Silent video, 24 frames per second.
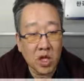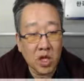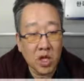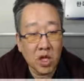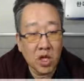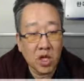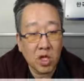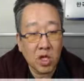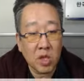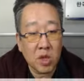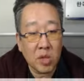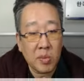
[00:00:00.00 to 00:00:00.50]

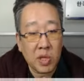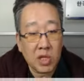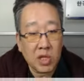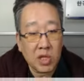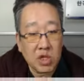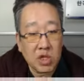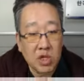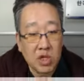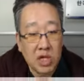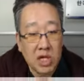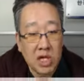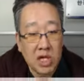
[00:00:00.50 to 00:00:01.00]
협약
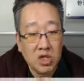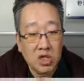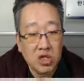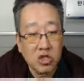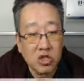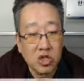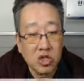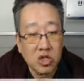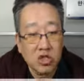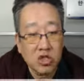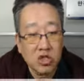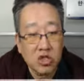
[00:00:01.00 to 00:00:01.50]
전에
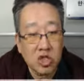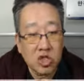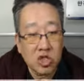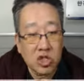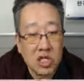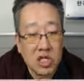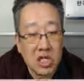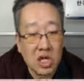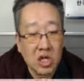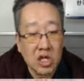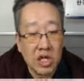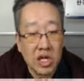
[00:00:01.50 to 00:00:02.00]
수,
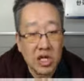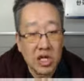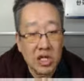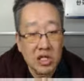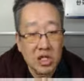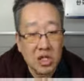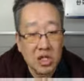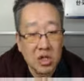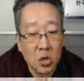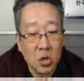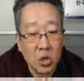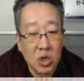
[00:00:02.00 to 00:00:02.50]
수정사업
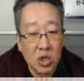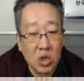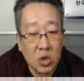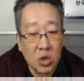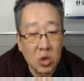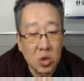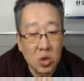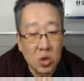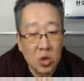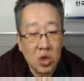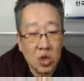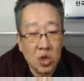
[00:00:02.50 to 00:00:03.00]
계획서를
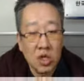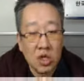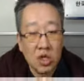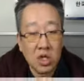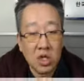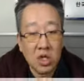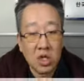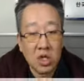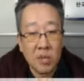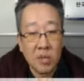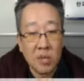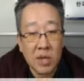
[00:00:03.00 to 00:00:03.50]
올리도록
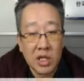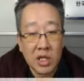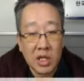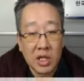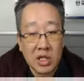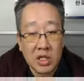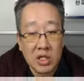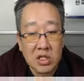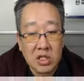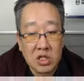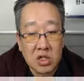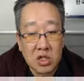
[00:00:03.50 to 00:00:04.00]

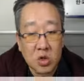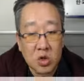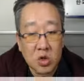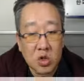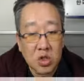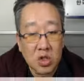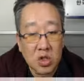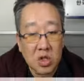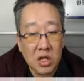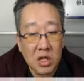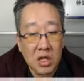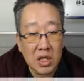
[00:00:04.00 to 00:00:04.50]
협약기관에서
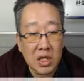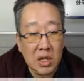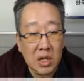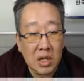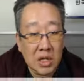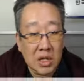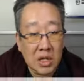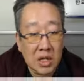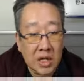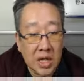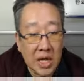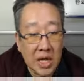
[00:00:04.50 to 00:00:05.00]
요청하게
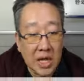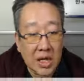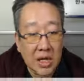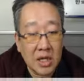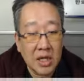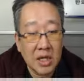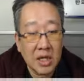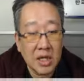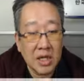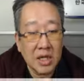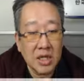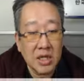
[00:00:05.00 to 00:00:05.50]
되었는데
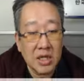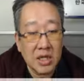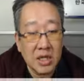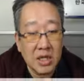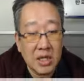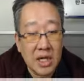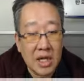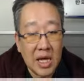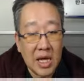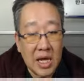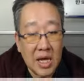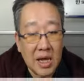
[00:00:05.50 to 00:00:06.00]

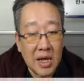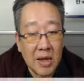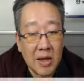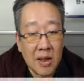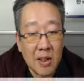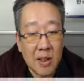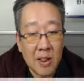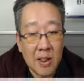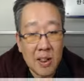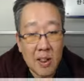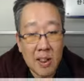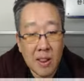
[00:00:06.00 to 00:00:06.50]
그때
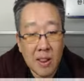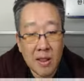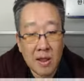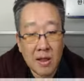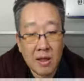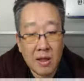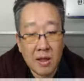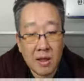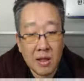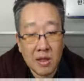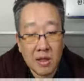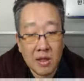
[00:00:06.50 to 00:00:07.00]

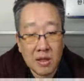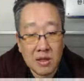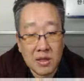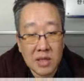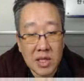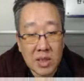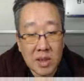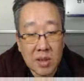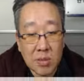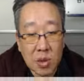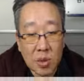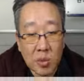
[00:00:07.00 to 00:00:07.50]

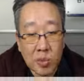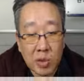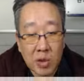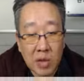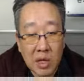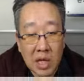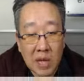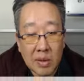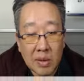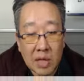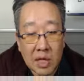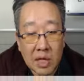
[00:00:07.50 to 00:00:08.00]
세목별
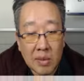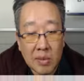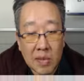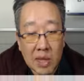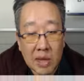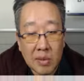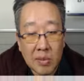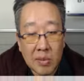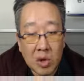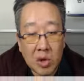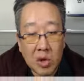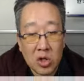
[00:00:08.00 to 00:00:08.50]
학기 금액이
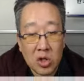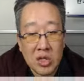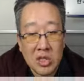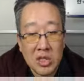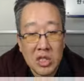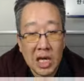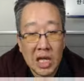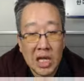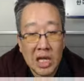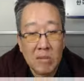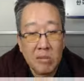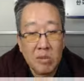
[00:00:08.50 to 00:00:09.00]
변경되지
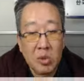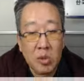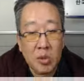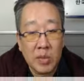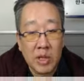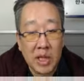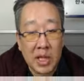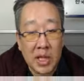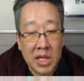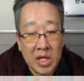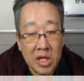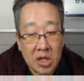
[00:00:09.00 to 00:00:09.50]
않는 범위
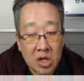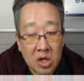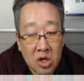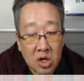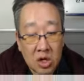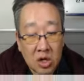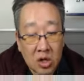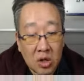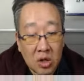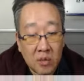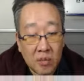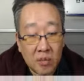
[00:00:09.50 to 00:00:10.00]
내에서